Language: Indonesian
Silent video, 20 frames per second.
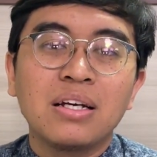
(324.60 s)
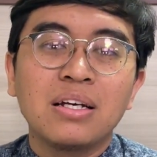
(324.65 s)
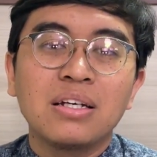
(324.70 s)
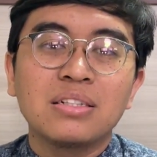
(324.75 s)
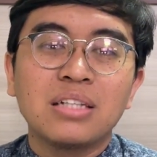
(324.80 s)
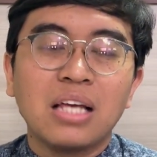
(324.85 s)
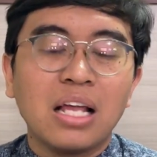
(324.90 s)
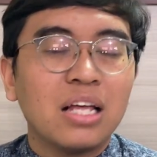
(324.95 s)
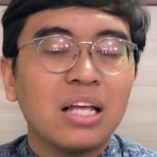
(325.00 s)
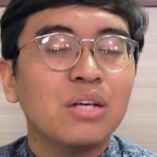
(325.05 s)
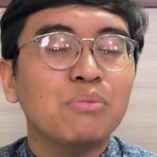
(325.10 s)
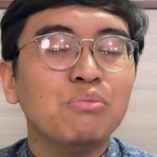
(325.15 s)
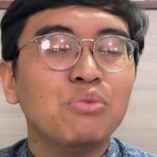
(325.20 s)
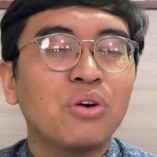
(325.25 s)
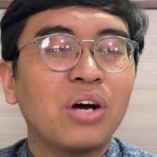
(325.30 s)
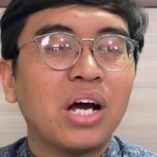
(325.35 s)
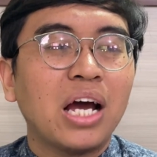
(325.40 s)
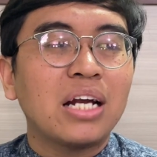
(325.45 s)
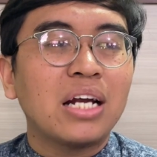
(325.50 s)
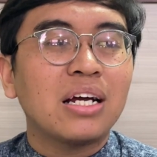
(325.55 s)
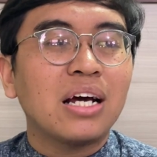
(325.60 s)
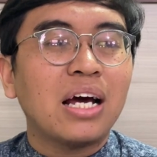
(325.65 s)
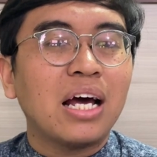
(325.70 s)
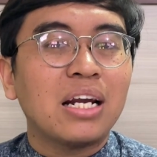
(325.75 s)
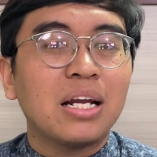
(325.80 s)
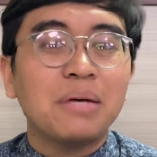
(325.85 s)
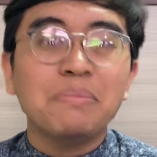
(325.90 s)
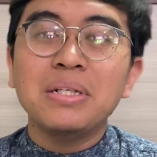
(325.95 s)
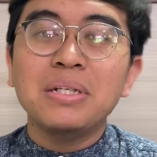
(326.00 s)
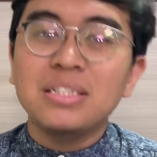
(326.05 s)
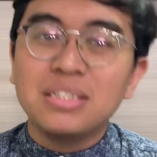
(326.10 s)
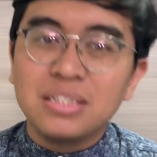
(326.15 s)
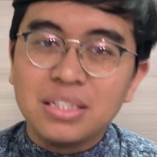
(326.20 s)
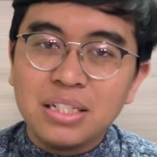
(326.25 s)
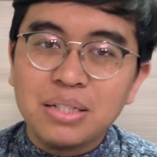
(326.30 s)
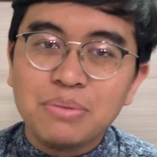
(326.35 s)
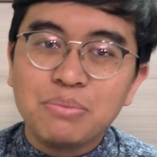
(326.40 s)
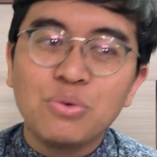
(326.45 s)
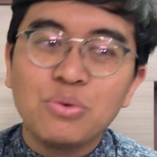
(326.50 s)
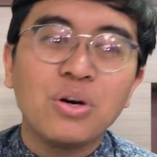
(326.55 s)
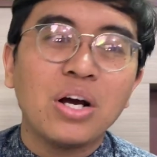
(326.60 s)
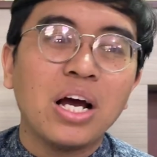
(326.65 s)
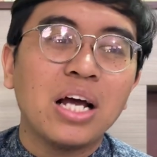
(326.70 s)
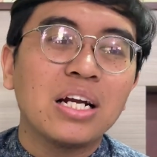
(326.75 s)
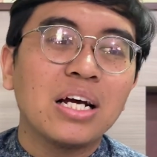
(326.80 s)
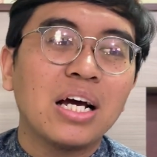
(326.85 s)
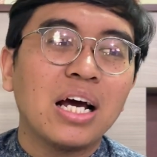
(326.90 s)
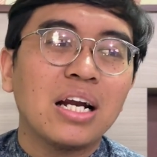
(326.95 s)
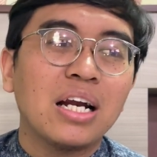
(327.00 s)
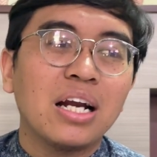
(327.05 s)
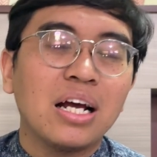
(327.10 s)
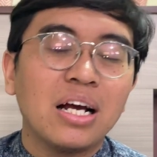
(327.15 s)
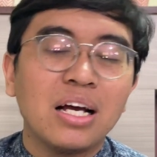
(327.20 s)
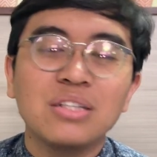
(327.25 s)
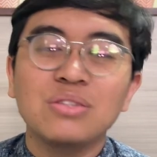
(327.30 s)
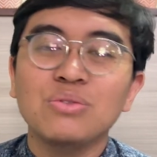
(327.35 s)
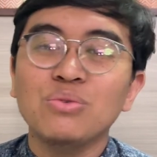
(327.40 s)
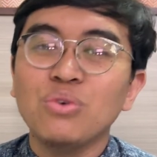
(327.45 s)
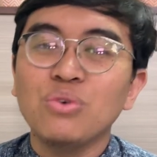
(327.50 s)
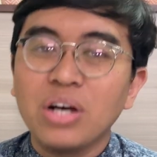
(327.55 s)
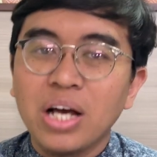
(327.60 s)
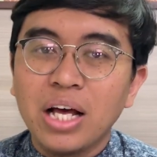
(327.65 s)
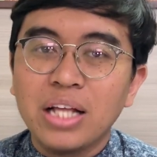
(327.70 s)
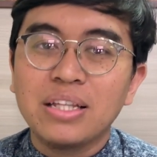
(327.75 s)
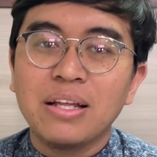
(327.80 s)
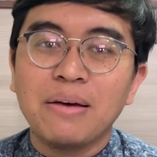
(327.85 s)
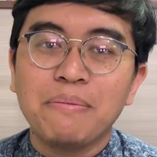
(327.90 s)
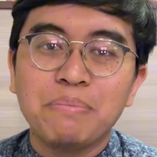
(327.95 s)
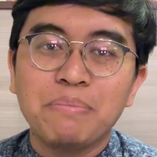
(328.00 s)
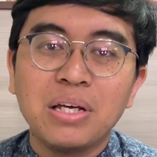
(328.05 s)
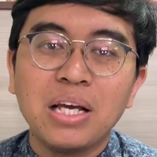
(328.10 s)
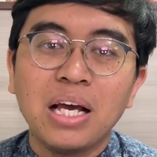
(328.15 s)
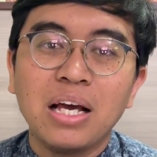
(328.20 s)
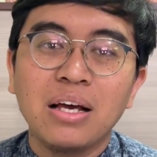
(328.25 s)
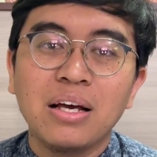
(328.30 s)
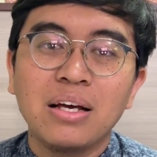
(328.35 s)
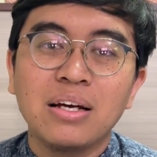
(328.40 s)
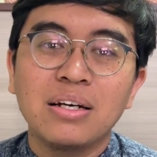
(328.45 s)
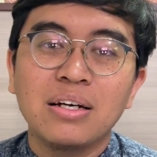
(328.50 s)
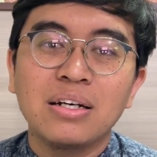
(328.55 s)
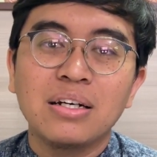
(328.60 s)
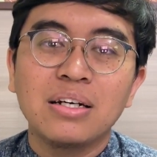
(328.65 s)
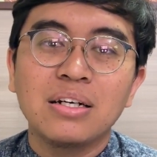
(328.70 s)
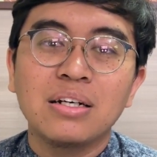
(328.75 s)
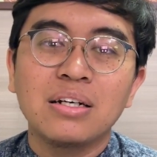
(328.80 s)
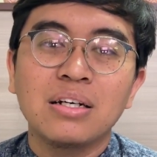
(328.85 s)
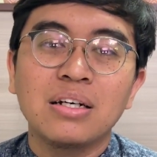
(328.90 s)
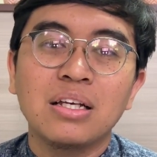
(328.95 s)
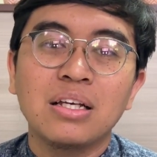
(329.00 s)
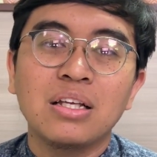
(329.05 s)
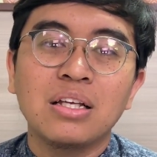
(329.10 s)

Sekali lagi bukan karena benci, bukan karena gak suka, tapi uh,